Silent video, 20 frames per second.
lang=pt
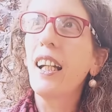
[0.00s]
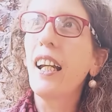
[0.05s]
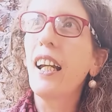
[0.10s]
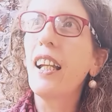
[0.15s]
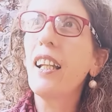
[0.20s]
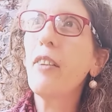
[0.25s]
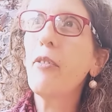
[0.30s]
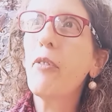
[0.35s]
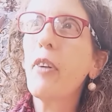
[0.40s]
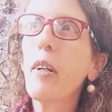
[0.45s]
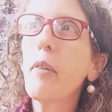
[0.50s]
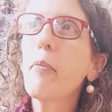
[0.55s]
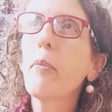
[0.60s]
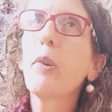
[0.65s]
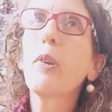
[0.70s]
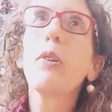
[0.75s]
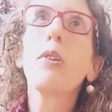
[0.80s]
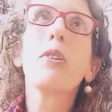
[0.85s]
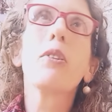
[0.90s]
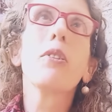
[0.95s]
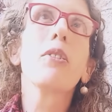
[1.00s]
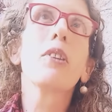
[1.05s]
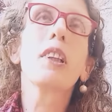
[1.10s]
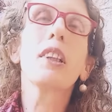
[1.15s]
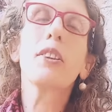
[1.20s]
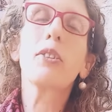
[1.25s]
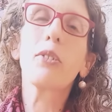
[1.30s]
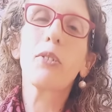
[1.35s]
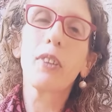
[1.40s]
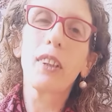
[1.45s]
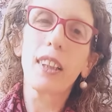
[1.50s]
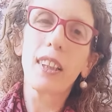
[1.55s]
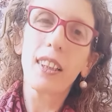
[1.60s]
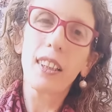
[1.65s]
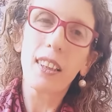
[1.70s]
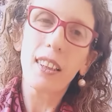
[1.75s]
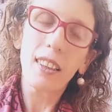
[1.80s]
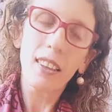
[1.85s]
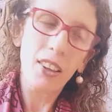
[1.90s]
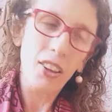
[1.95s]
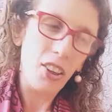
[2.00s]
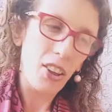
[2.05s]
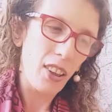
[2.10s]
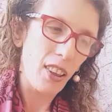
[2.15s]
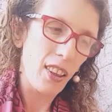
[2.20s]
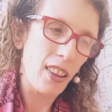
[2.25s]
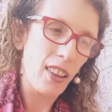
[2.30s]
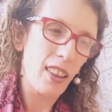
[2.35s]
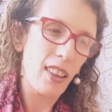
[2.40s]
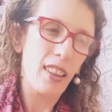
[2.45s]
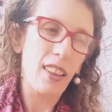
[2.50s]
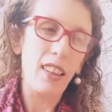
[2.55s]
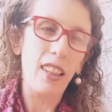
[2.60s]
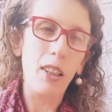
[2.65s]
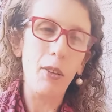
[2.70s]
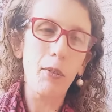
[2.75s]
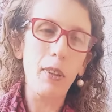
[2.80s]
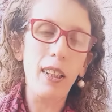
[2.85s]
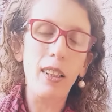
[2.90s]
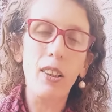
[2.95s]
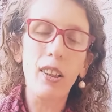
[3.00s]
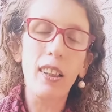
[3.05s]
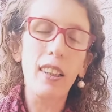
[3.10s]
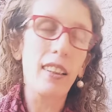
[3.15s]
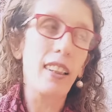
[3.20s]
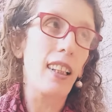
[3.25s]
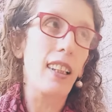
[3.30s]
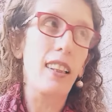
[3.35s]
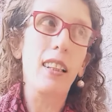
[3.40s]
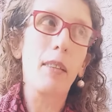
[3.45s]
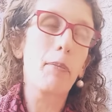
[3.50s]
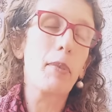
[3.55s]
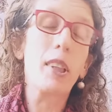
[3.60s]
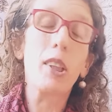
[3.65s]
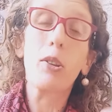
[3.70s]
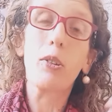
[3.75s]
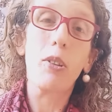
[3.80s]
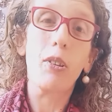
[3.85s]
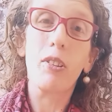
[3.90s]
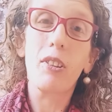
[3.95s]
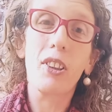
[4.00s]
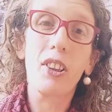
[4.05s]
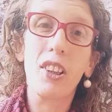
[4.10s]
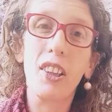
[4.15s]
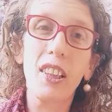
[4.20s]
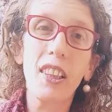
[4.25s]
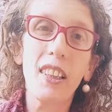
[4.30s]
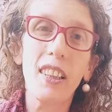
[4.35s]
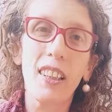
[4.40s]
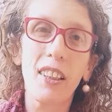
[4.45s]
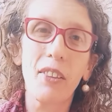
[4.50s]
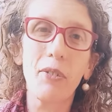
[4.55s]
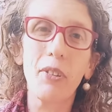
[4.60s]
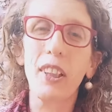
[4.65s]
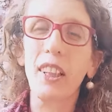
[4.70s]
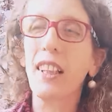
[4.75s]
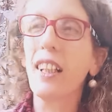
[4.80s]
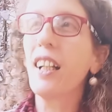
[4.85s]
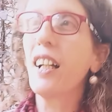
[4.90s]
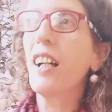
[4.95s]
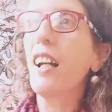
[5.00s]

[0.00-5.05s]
Ele vem muito antes é uma, é da, da, psicologia, enfim,